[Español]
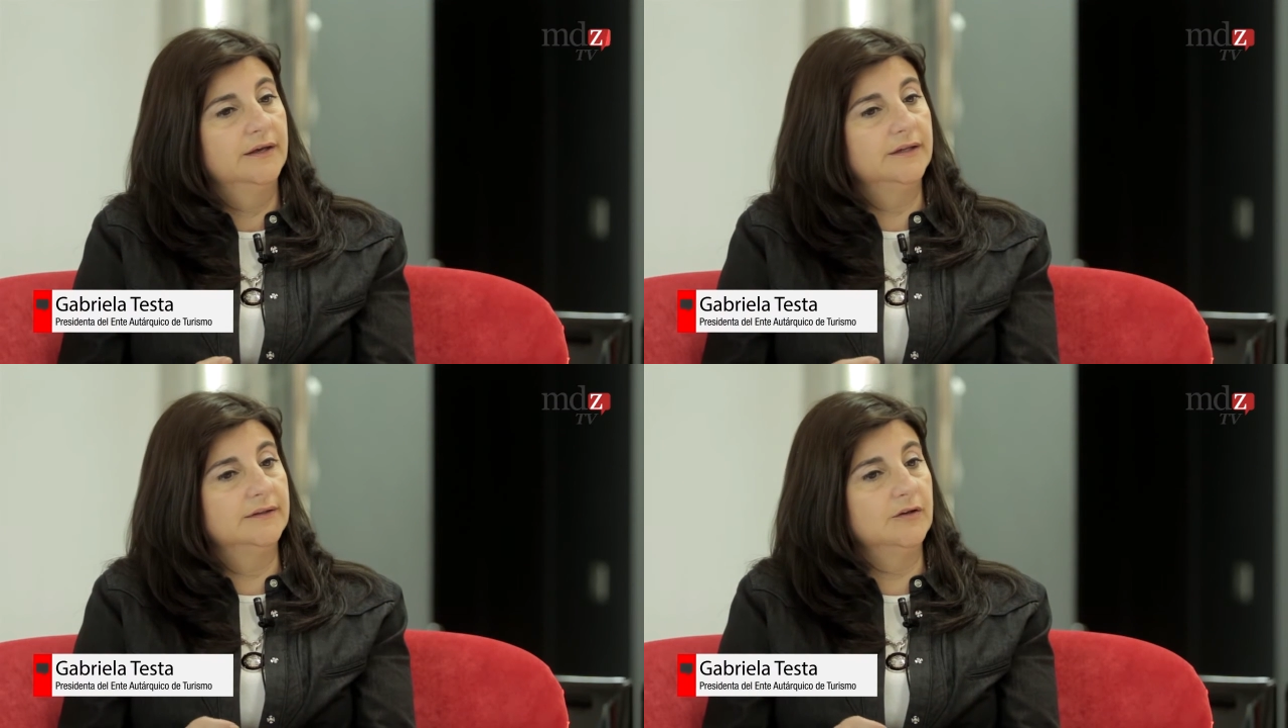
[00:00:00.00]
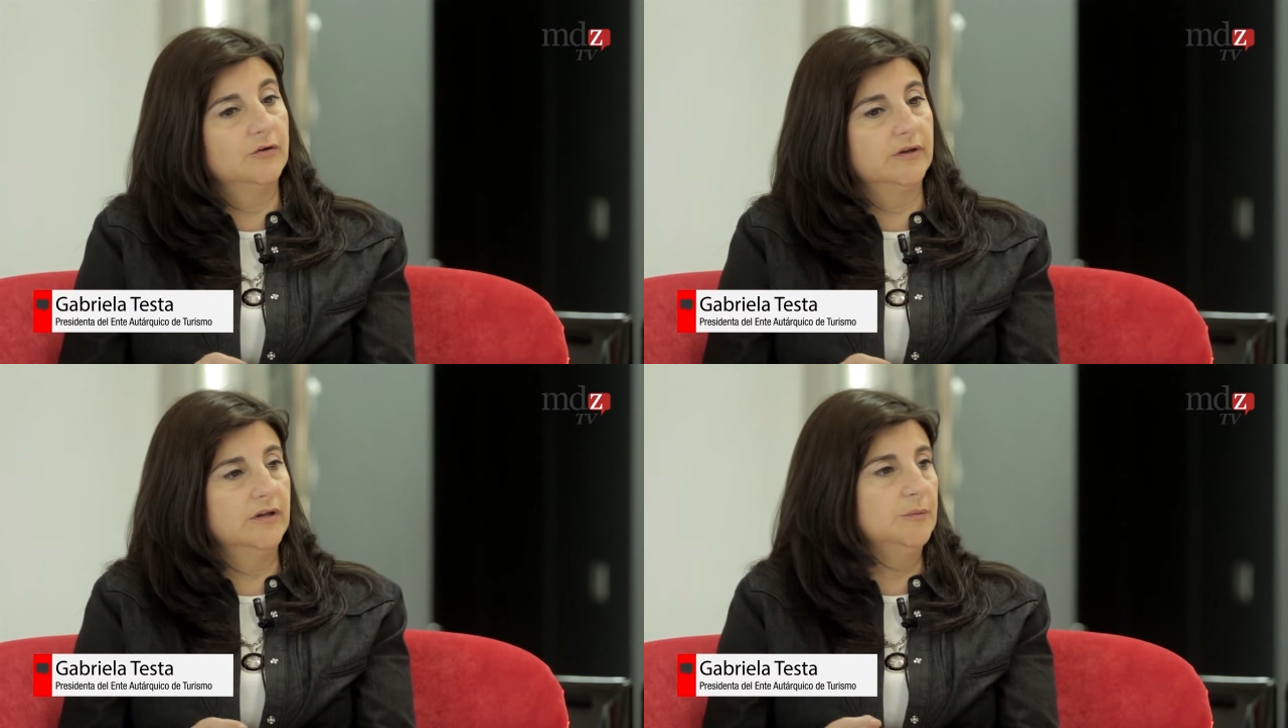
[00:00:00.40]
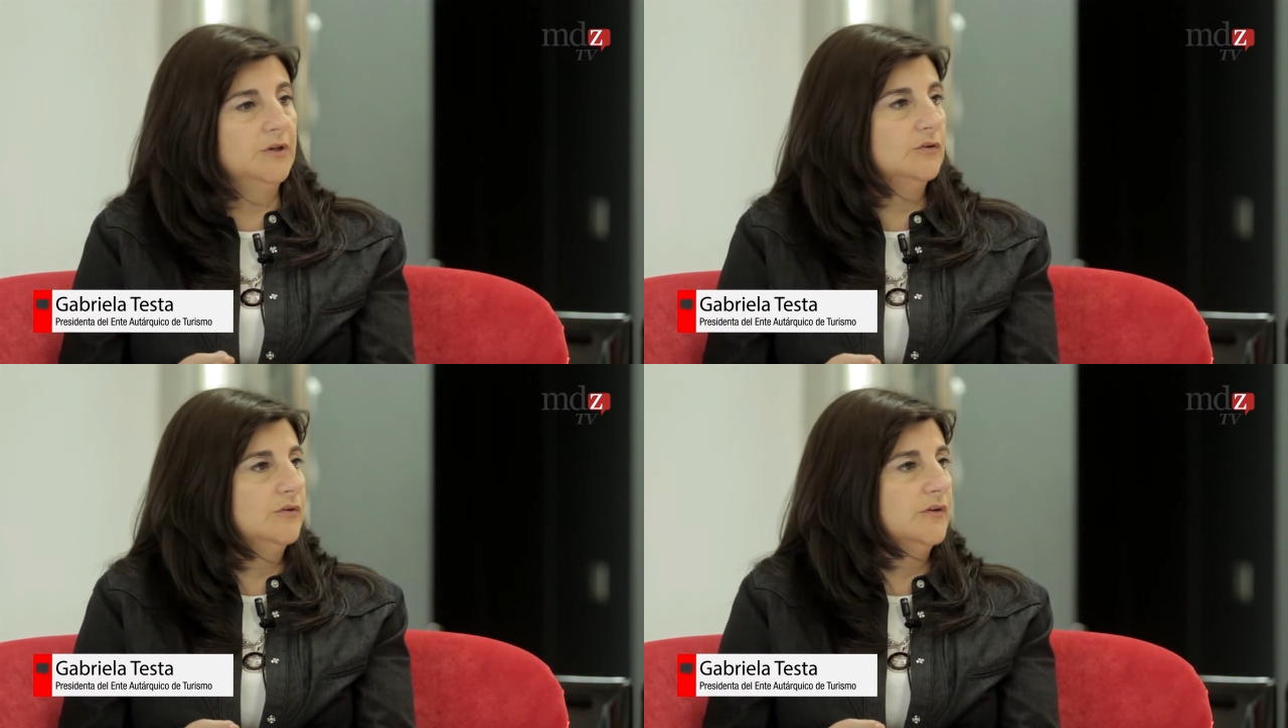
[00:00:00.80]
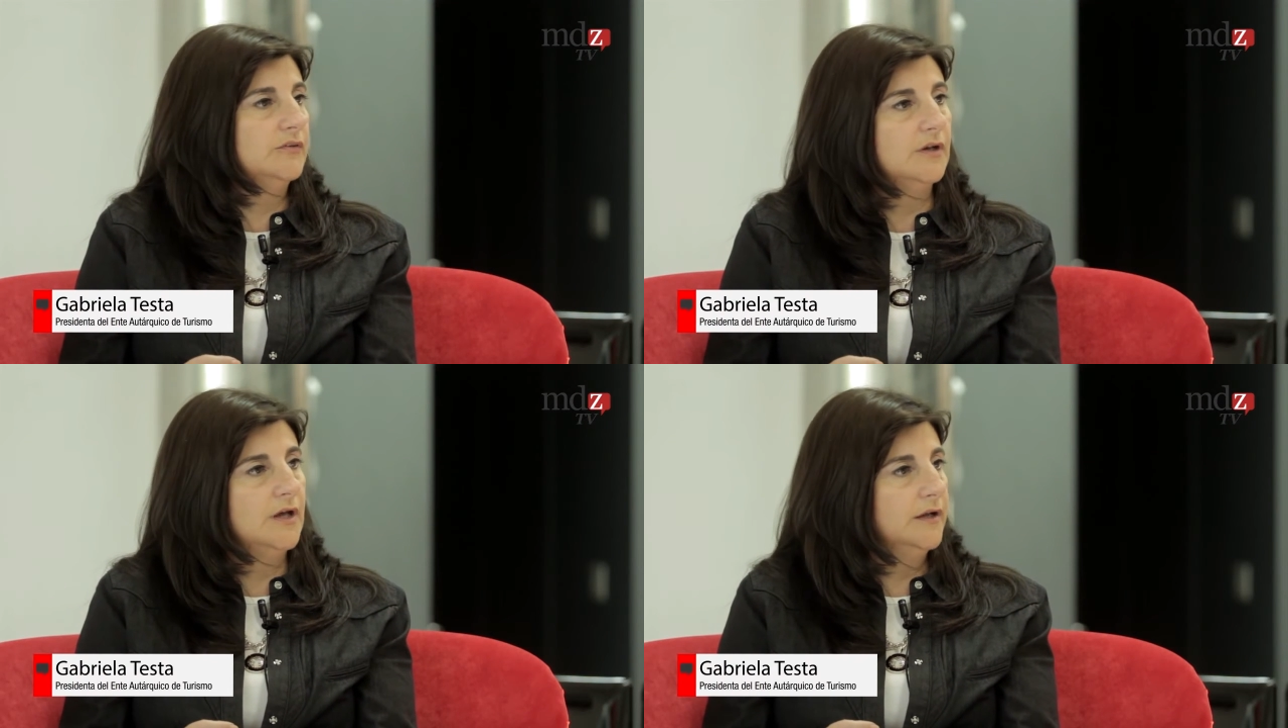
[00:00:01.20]
este, los requerimientos de
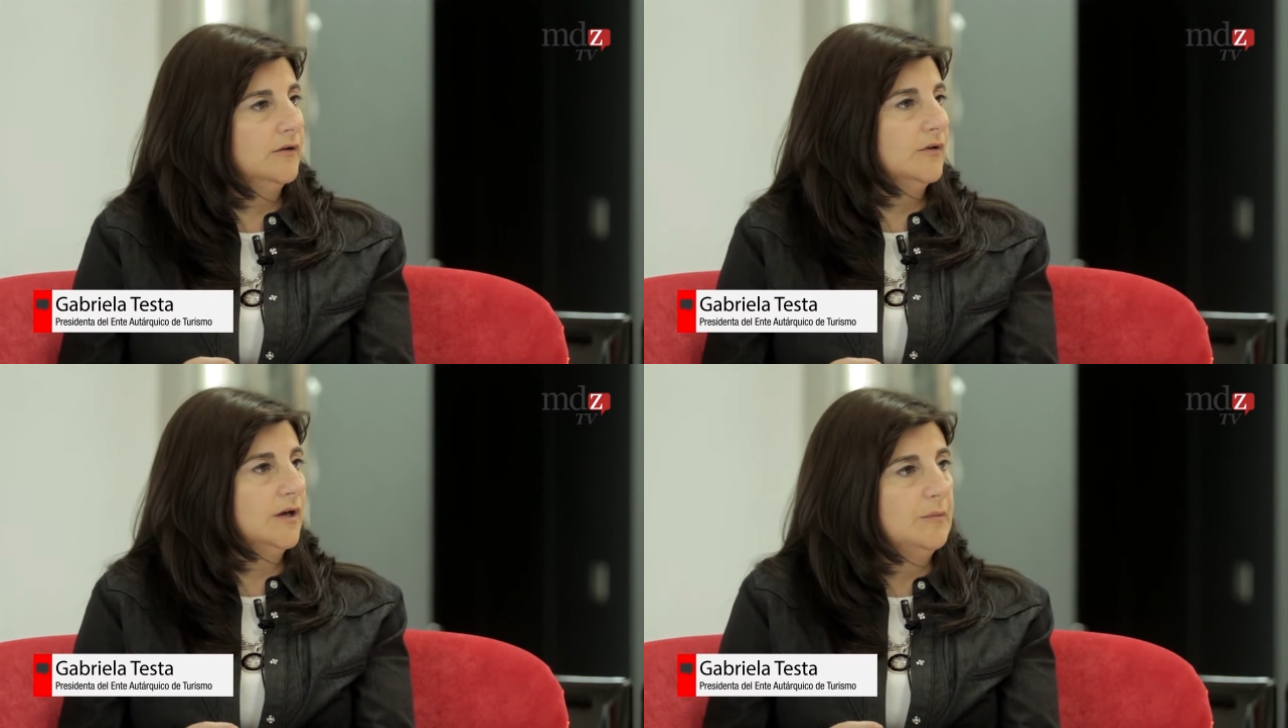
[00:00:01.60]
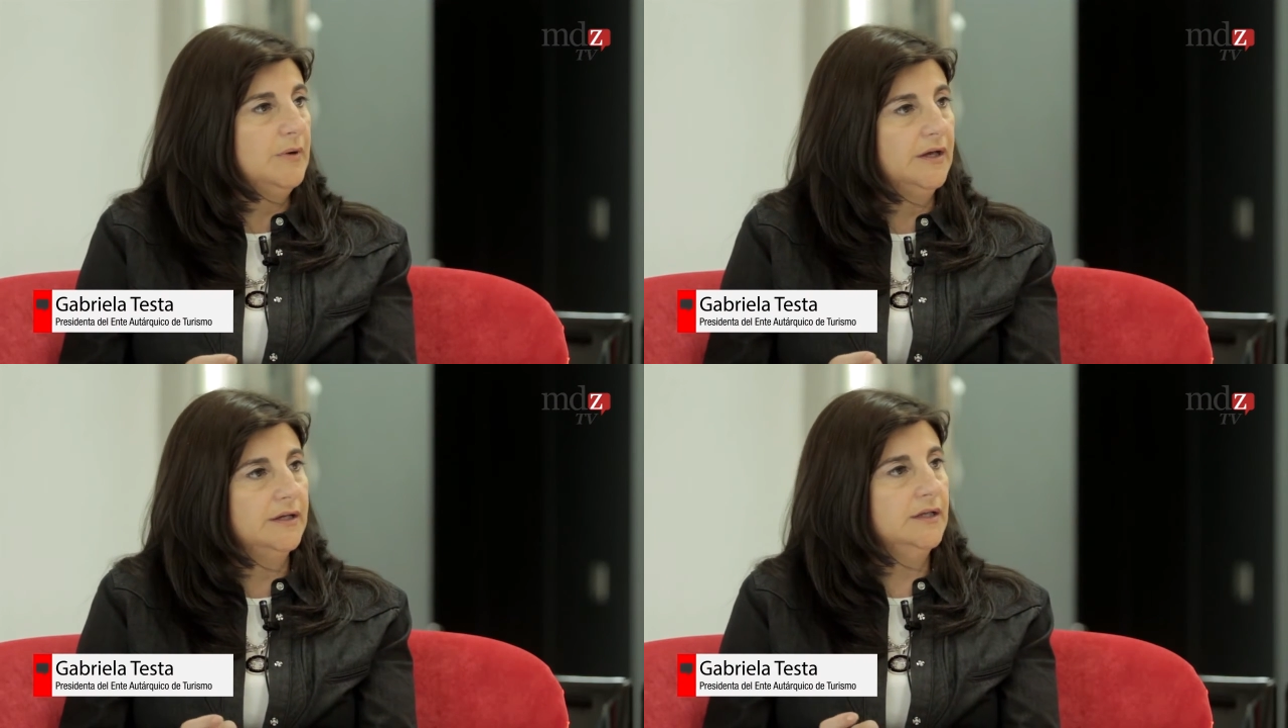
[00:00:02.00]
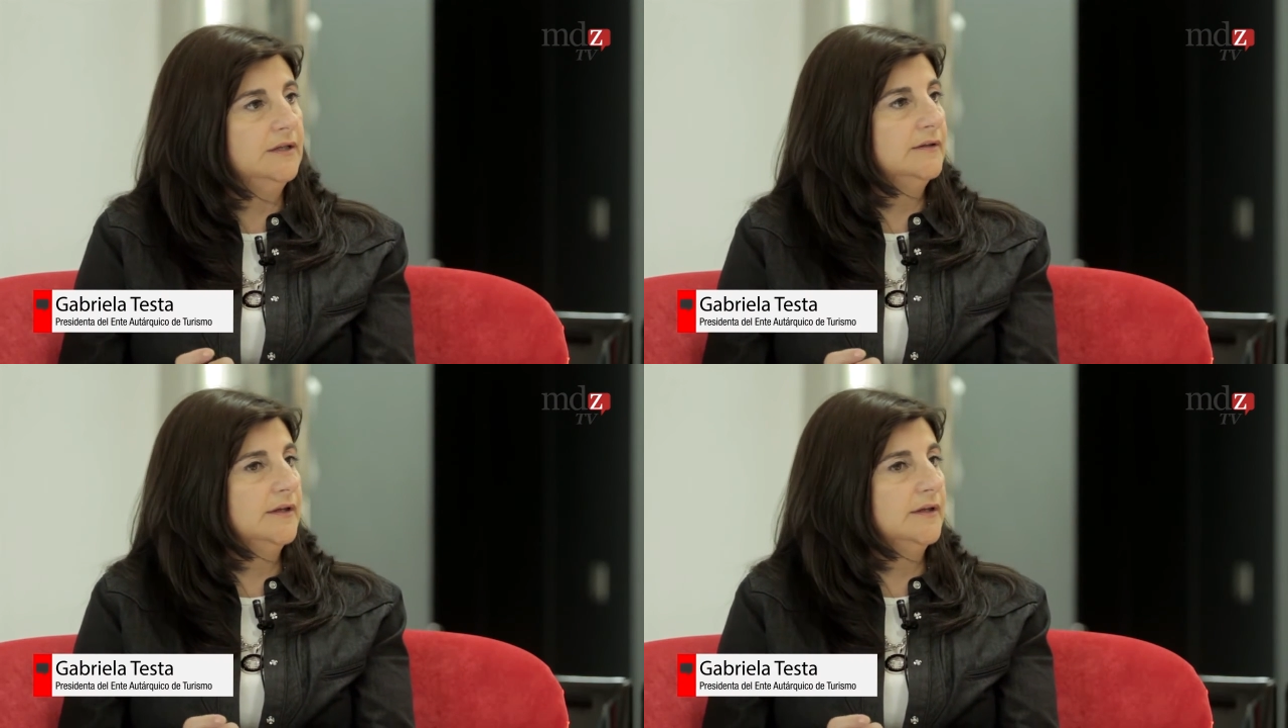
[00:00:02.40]
escenario, de camarín,